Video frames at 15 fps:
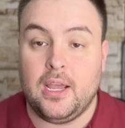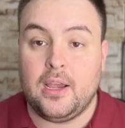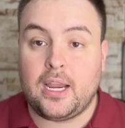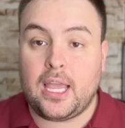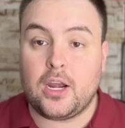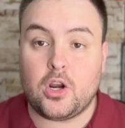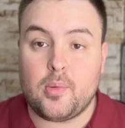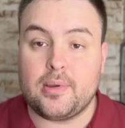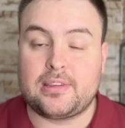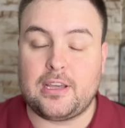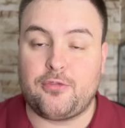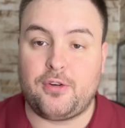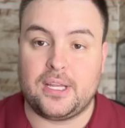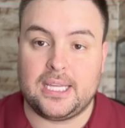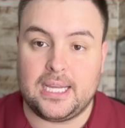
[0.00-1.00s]
Quero começar
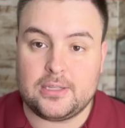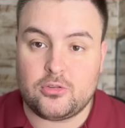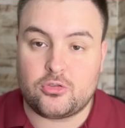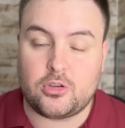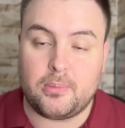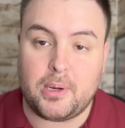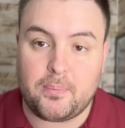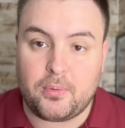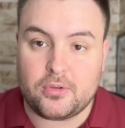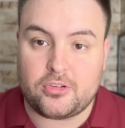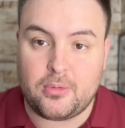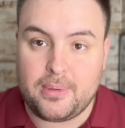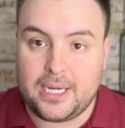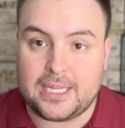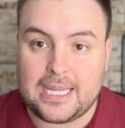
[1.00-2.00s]
falando sobre
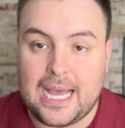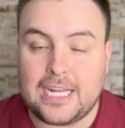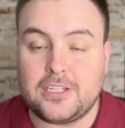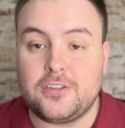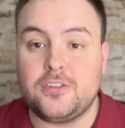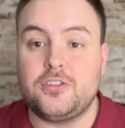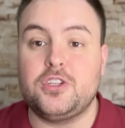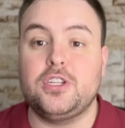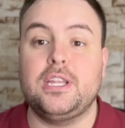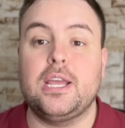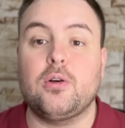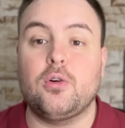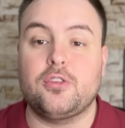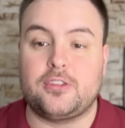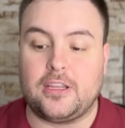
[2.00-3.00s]
possibilidades de
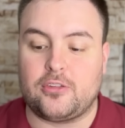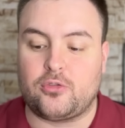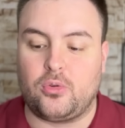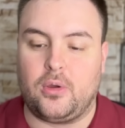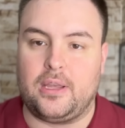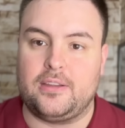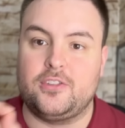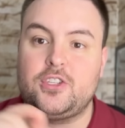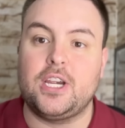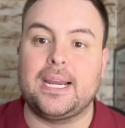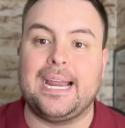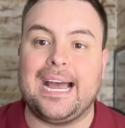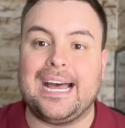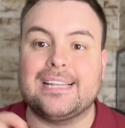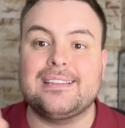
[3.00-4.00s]
negociações,
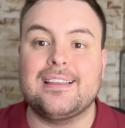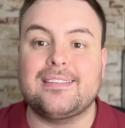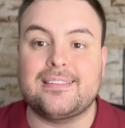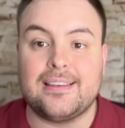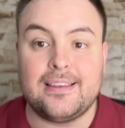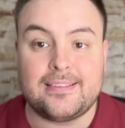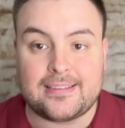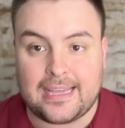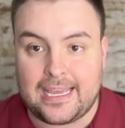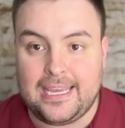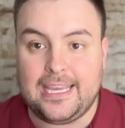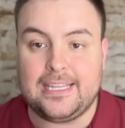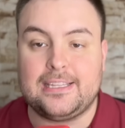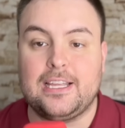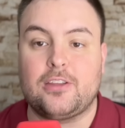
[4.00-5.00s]
chegadas e
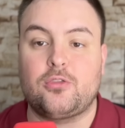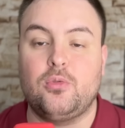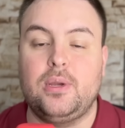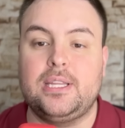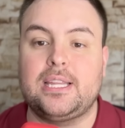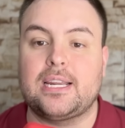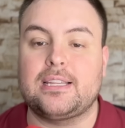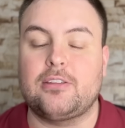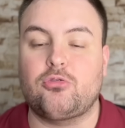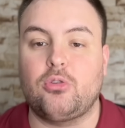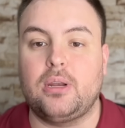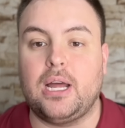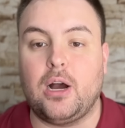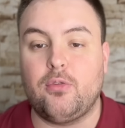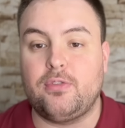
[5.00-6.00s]
saídas no
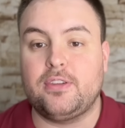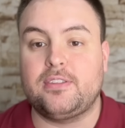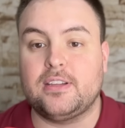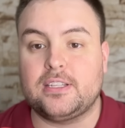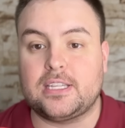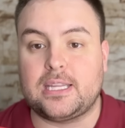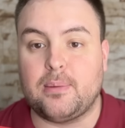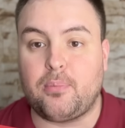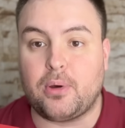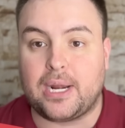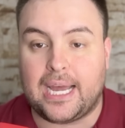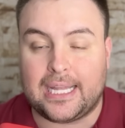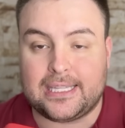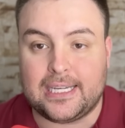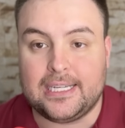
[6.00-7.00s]
Internacional visando a
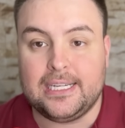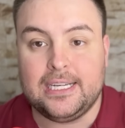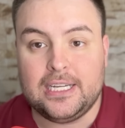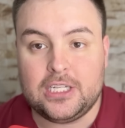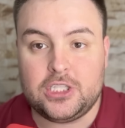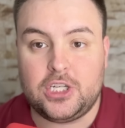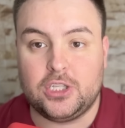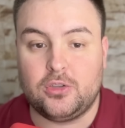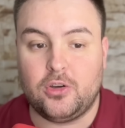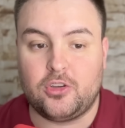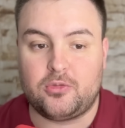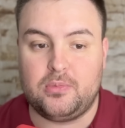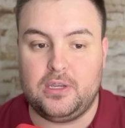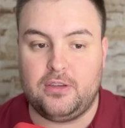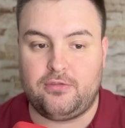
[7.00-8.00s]
temporada de
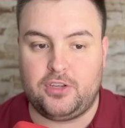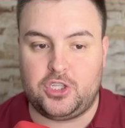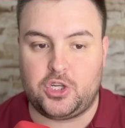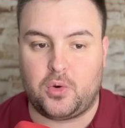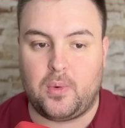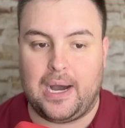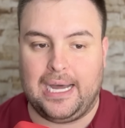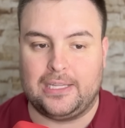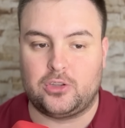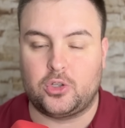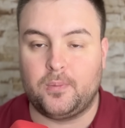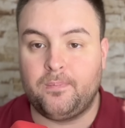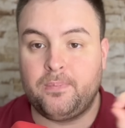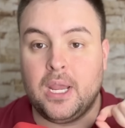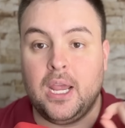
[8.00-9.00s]
2024.
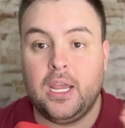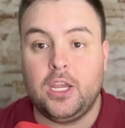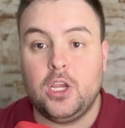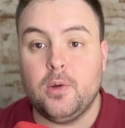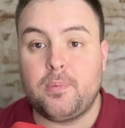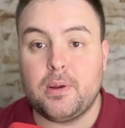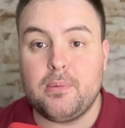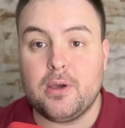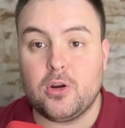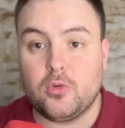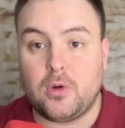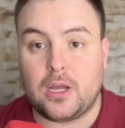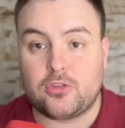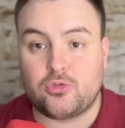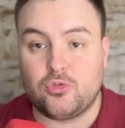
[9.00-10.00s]
E o
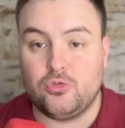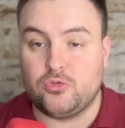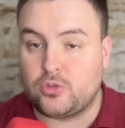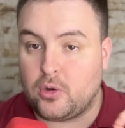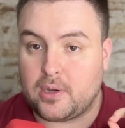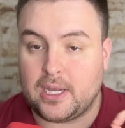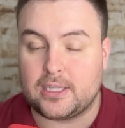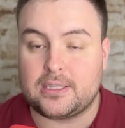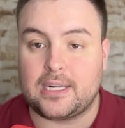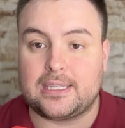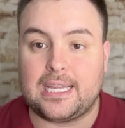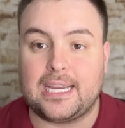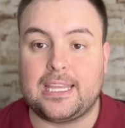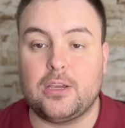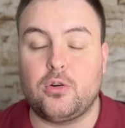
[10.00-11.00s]
primeiro assunto que eu quero
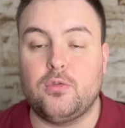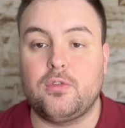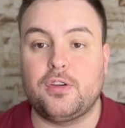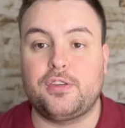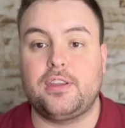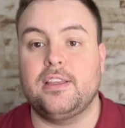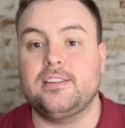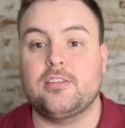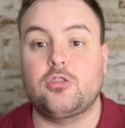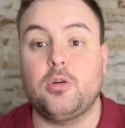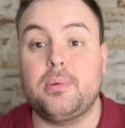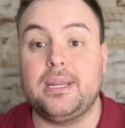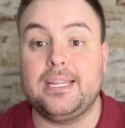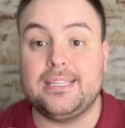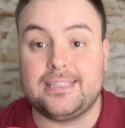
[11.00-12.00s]
tratar aqui com vocês é
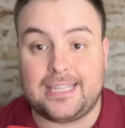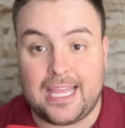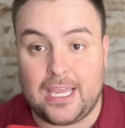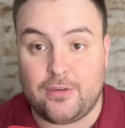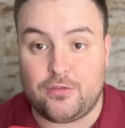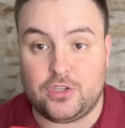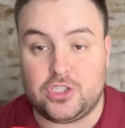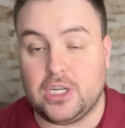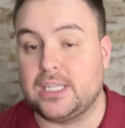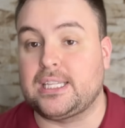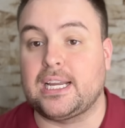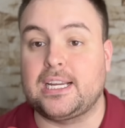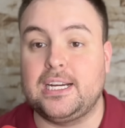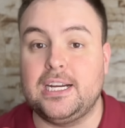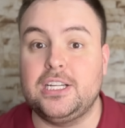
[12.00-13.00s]
sobre David,
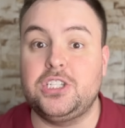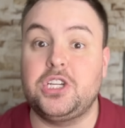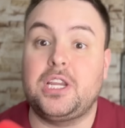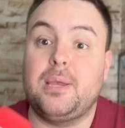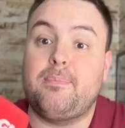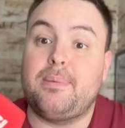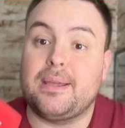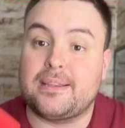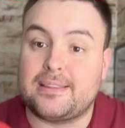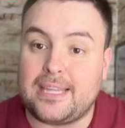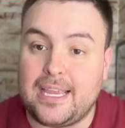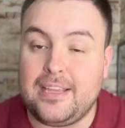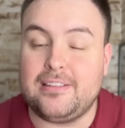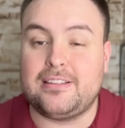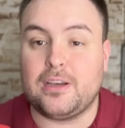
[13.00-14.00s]
atacante que
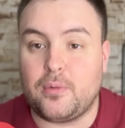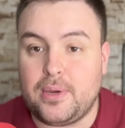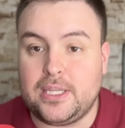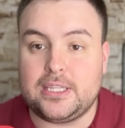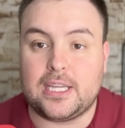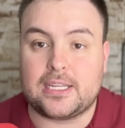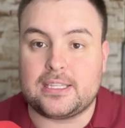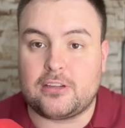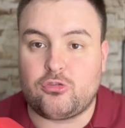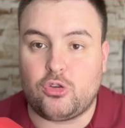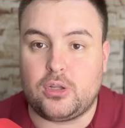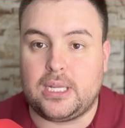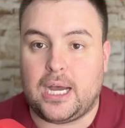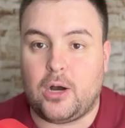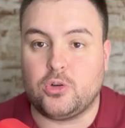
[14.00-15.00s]
pertence ao
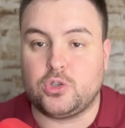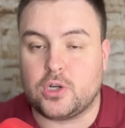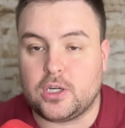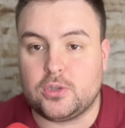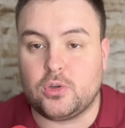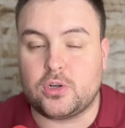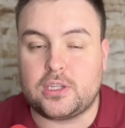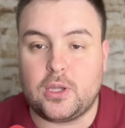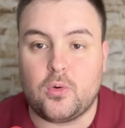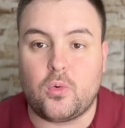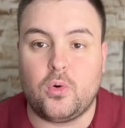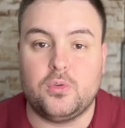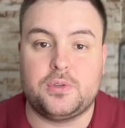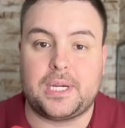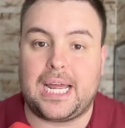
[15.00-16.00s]
Internacional, jogador que tem um
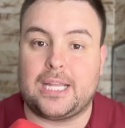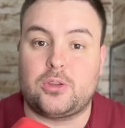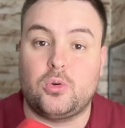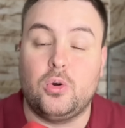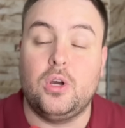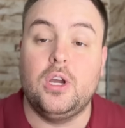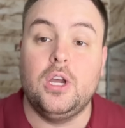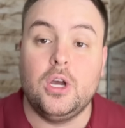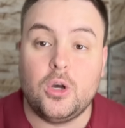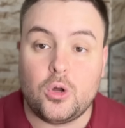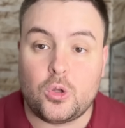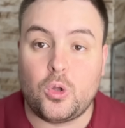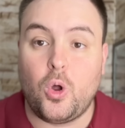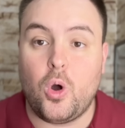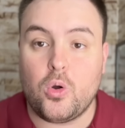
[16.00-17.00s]
contrato
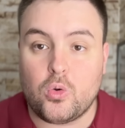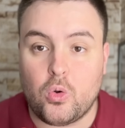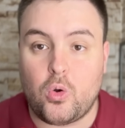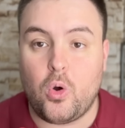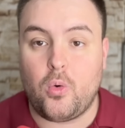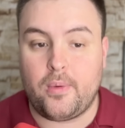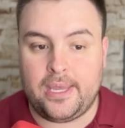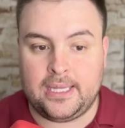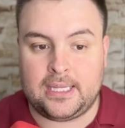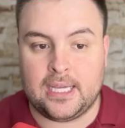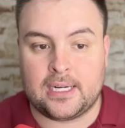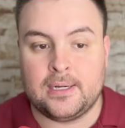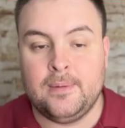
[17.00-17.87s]
longo com o Inter